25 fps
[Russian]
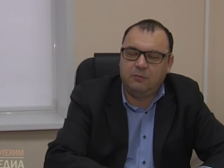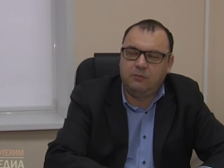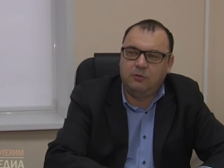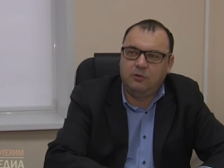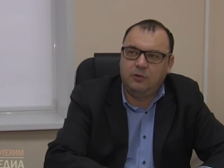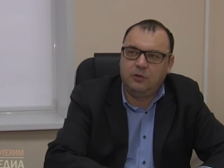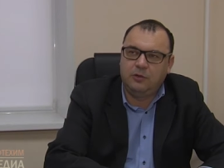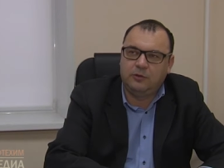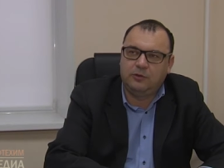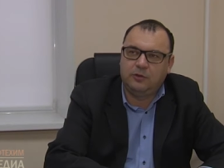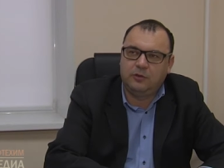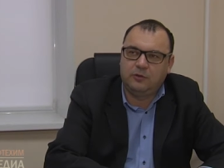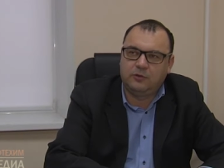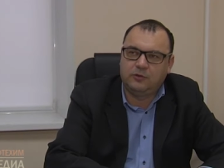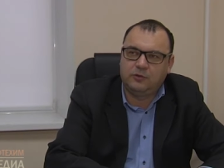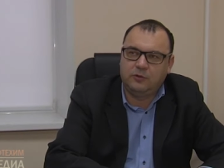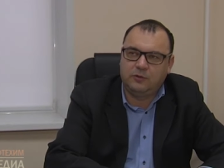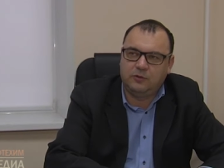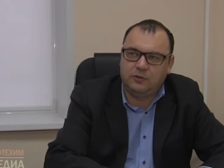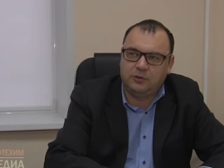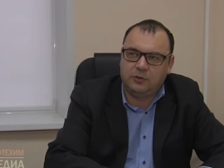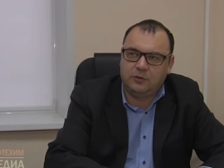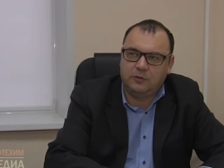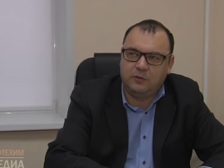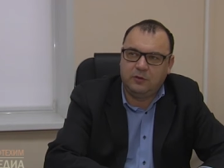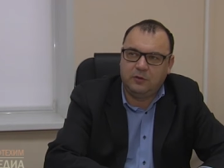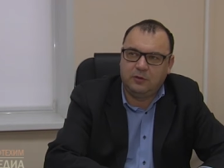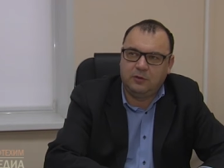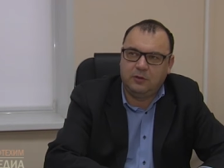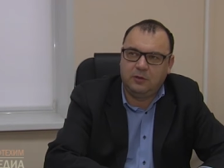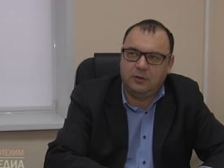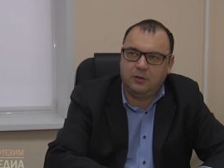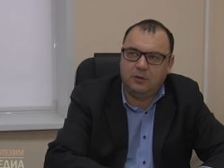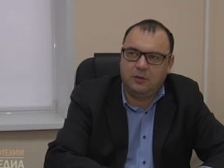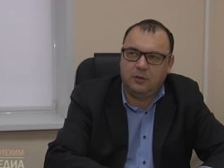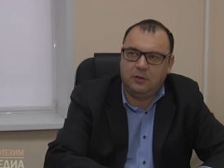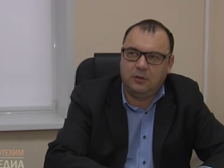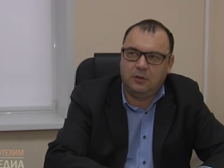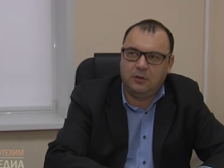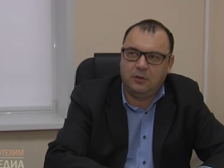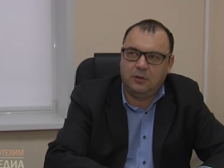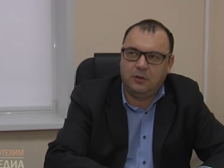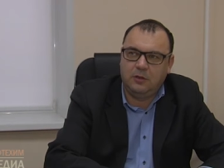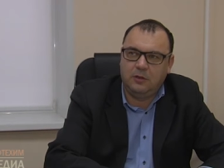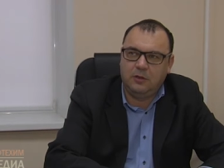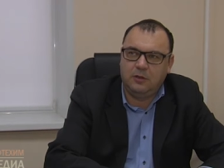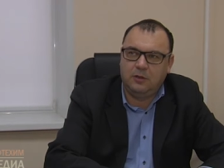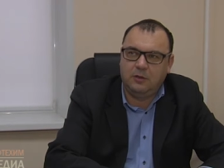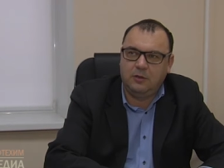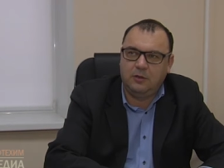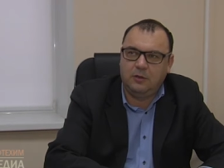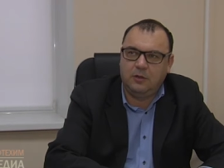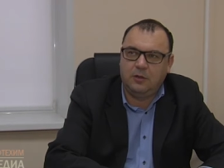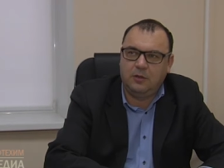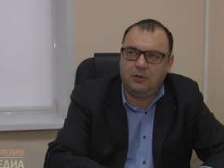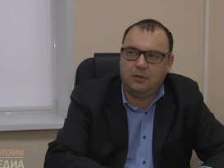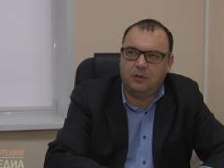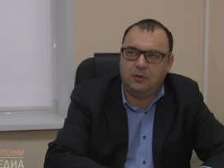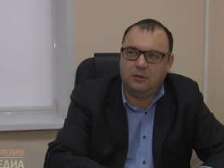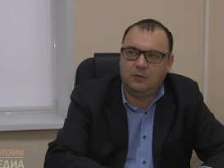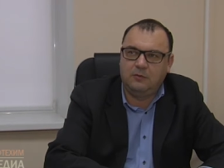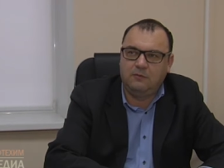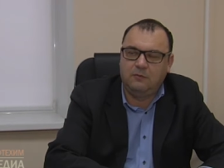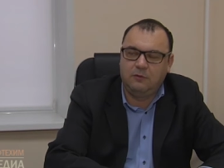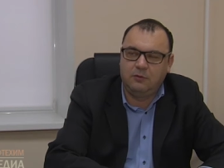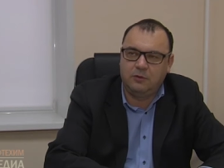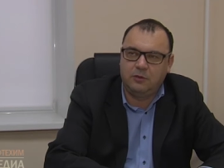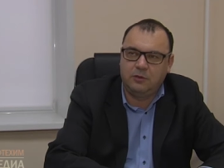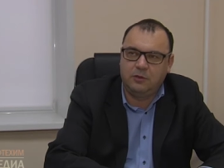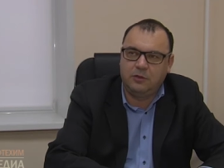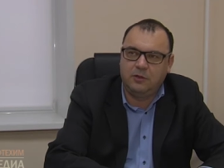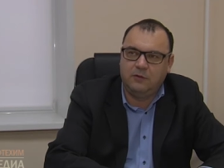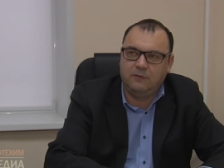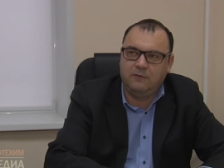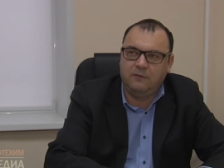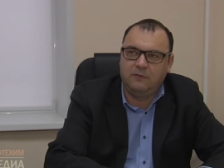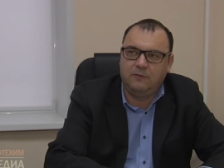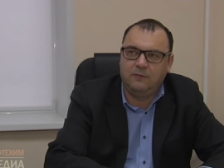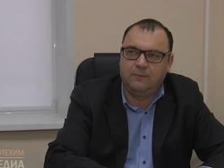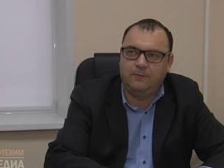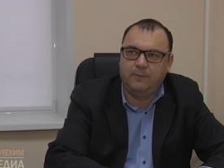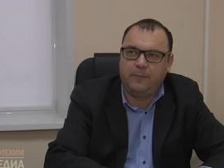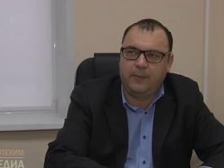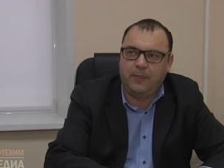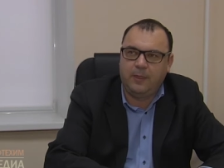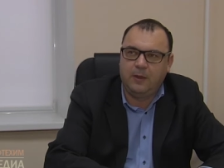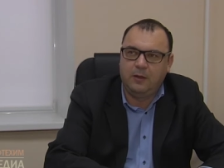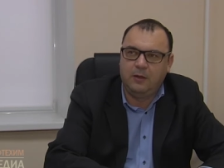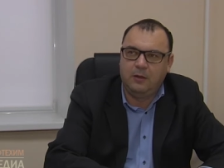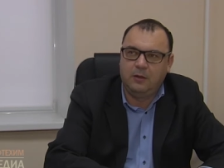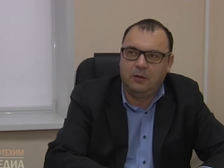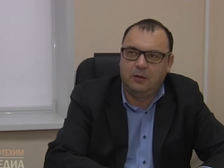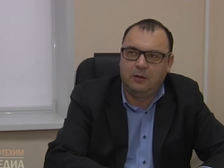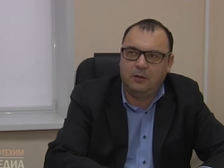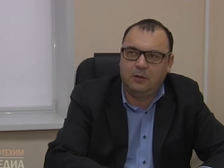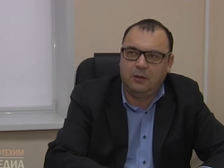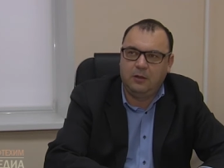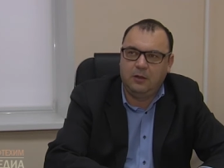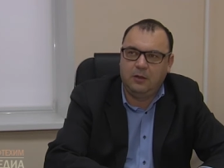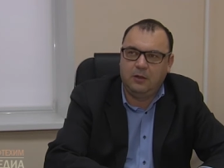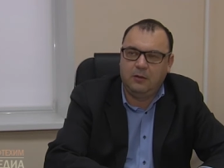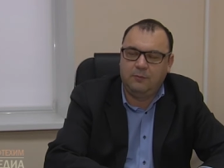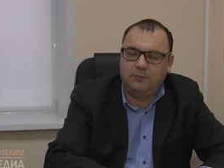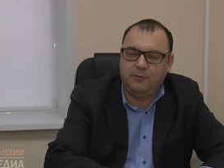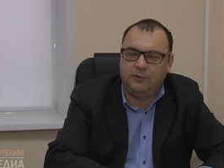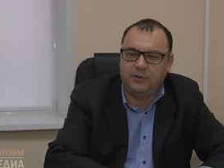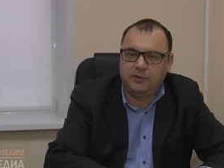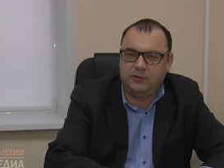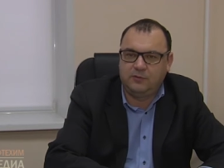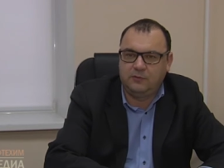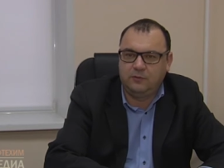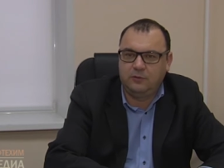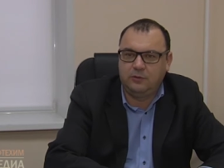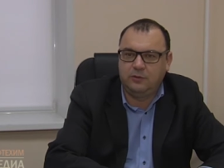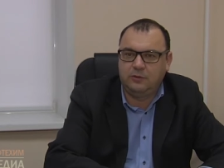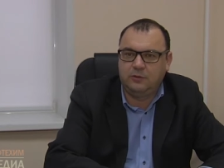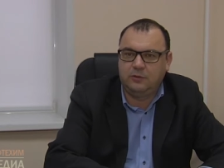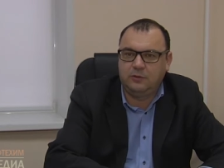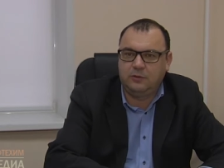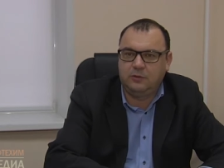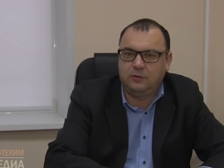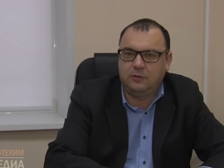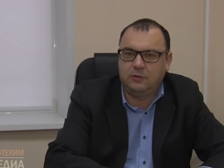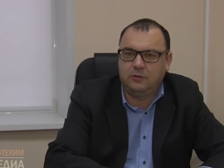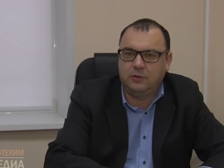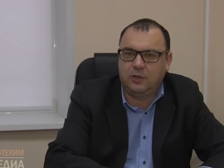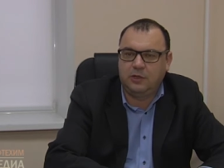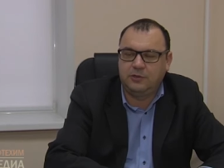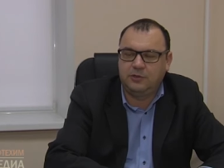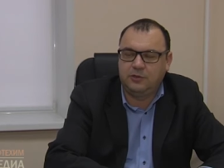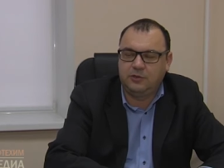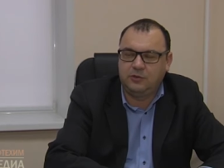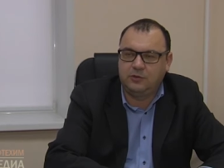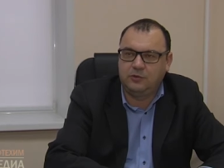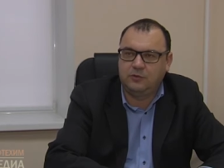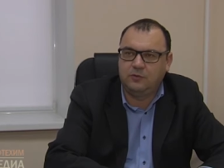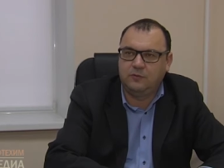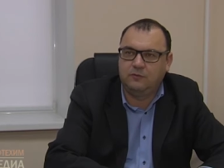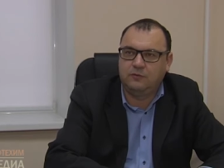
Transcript: более 300 человек э, дворников э, производят очистку